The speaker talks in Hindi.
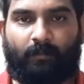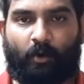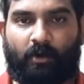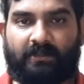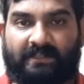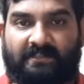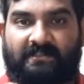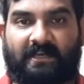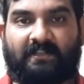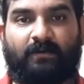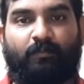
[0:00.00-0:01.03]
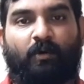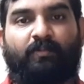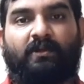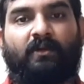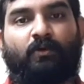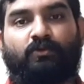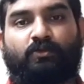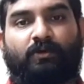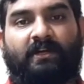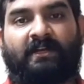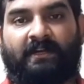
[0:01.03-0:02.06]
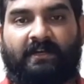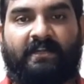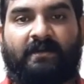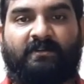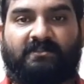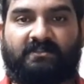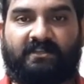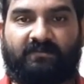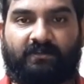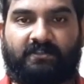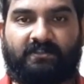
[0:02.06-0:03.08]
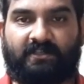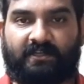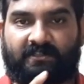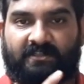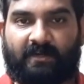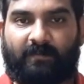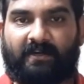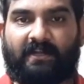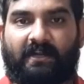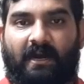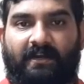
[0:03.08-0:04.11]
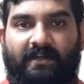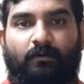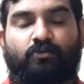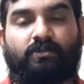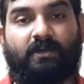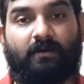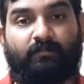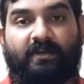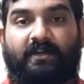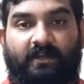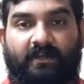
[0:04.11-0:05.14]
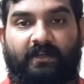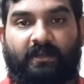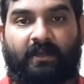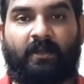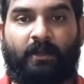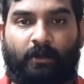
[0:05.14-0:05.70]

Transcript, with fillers: बहुत ही ज़्यादा पॉपुलर हो चुका है इंडिया में जिसकी वजह से इस सेगमेंट की गाड़ियाँ कुछ कम बिक रही हैं